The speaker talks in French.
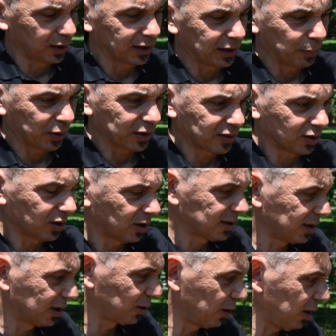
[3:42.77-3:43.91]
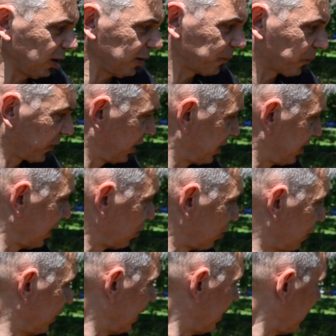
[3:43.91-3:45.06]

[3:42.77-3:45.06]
qui était, présente dans le secteur et qui a trouvé la